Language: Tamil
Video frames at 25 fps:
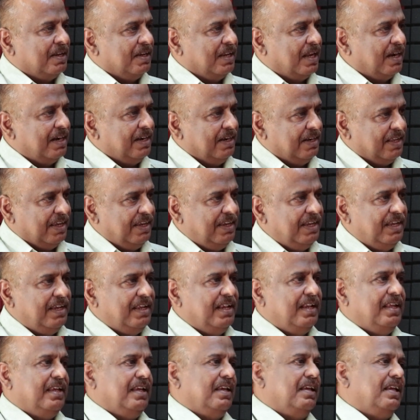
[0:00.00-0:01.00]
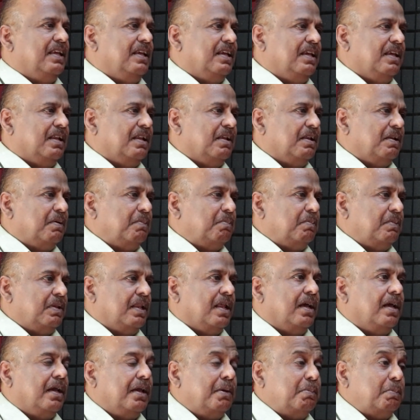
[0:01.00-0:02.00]
நான் டெய்லி
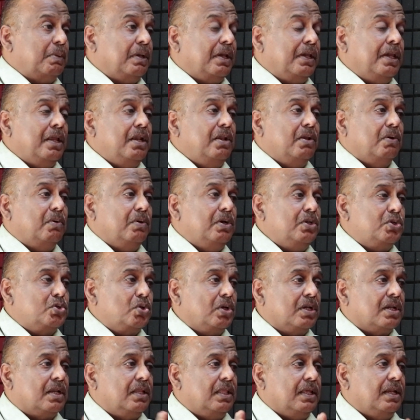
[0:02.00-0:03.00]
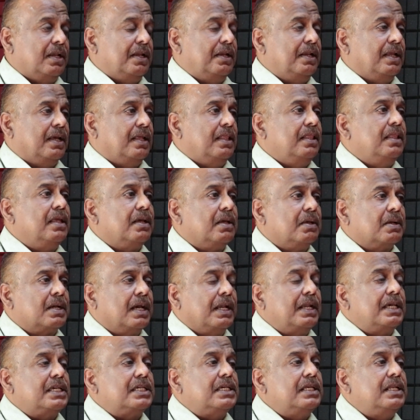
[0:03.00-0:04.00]
நான் என்ன ஒன்று சொல்கிறது என்னென்னா அந்த
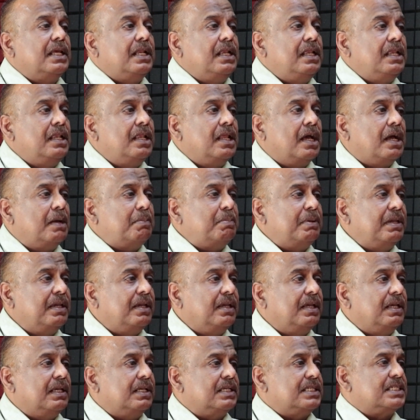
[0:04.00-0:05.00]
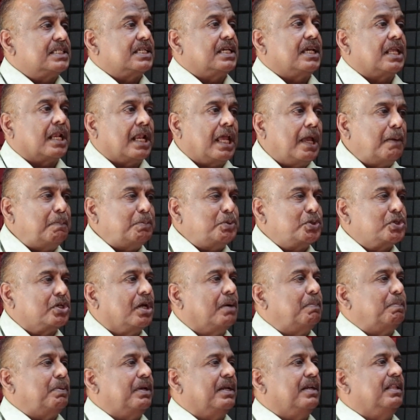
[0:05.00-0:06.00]
கலெக்ஷன் எல்லாமே ஸ்கிராப்
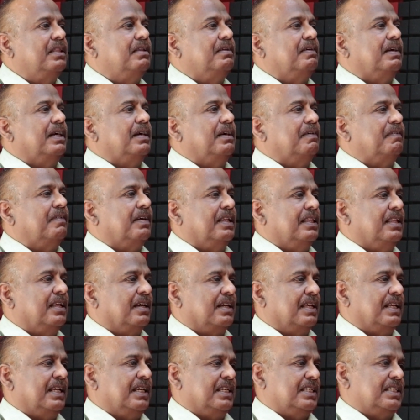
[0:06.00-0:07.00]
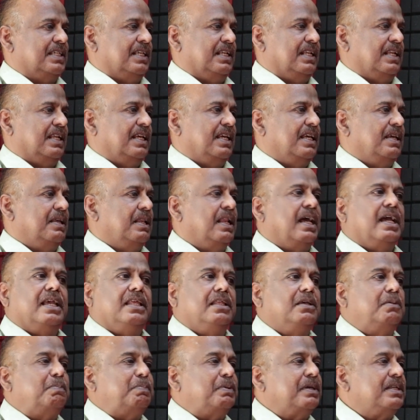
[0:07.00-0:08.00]
ஷாப்லேருந்து அந்த கலெக்ஷன் நான்
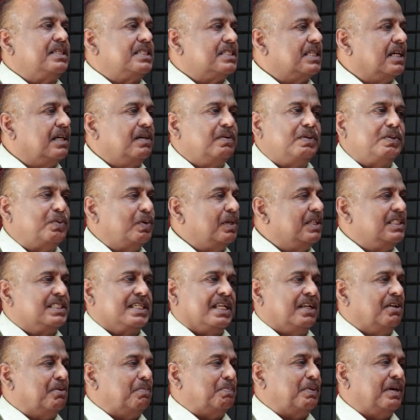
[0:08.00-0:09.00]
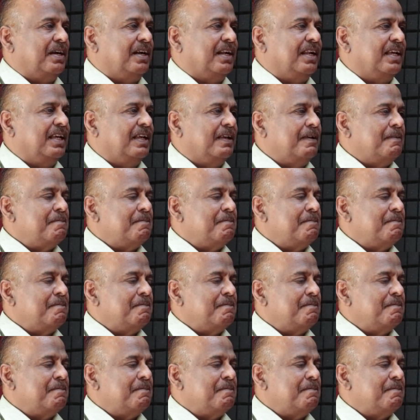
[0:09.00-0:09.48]
இதுக்கு பெருசாட்டும் ஒன்றும் செலவு பண்ணல